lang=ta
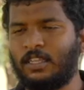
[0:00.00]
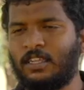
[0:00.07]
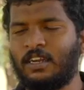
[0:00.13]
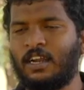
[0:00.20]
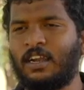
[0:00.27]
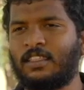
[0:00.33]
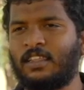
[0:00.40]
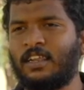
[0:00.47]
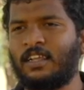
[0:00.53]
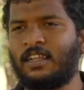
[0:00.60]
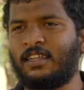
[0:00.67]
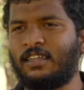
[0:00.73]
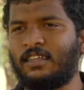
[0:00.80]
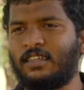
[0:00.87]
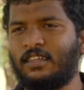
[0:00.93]
எதிர்காலத்தில்
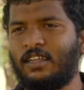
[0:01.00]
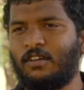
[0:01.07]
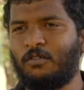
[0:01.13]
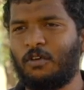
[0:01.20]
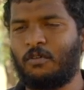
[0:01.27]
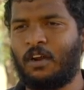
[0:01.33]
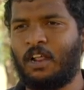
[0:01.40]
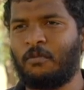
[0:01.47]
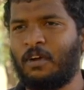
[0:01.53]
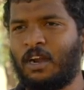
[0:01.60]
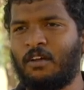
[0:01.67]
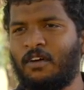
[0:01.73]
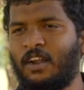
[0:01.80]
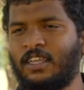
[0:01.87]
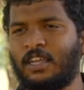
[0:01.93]
ஒரு
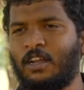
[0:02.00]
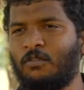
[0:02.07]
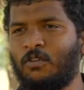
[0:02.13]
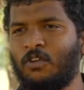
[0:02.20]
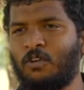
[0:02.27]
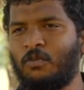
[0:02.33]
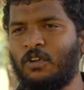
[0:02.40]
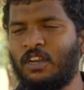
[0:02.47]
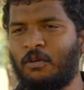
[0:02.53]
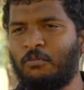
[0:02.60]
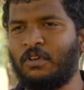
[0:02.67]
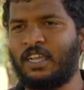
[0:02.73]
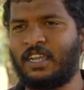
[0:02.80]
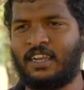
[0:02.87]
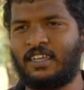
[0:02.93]
வளமான வாழ்க்கையை கொடுக்க முடியும்
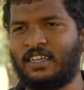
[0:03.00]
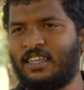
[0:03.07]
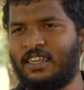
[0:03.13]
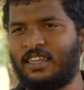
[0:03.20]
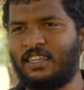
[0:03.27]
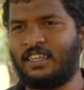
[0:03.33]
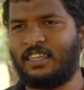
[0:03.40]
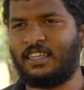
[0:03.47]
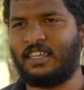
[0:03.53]
நம்பிக்கை எனக்கு இருக்குது